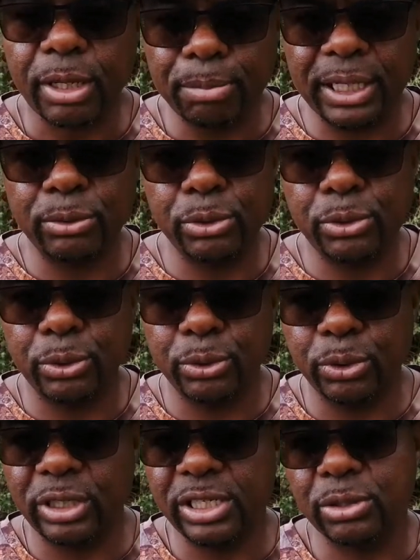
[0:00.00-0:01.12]
plateau sur le
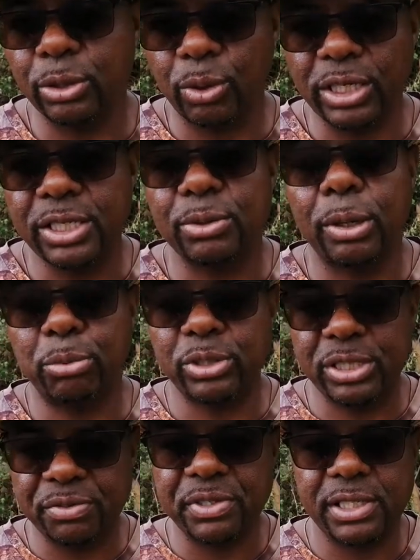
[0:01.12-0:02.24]
dos des endroits qui sont un peu
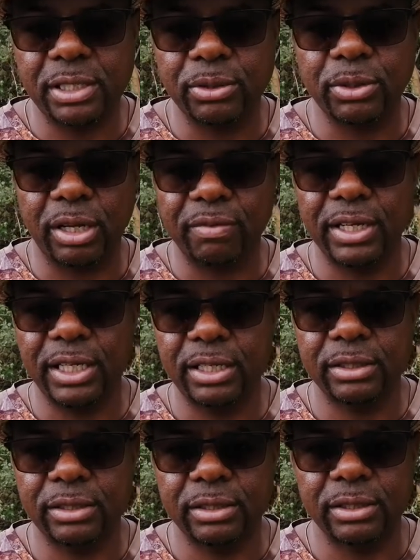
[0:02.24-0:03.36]
difficiles de travailler
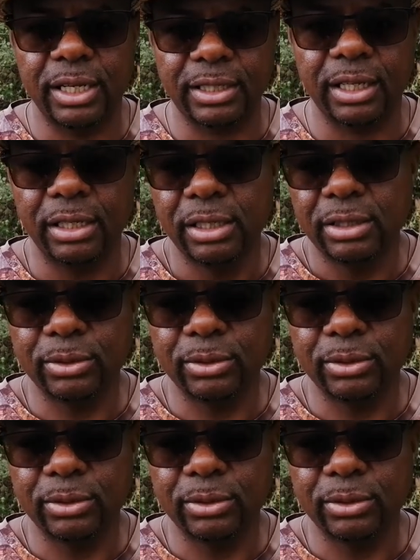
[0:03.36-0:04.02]
la terre.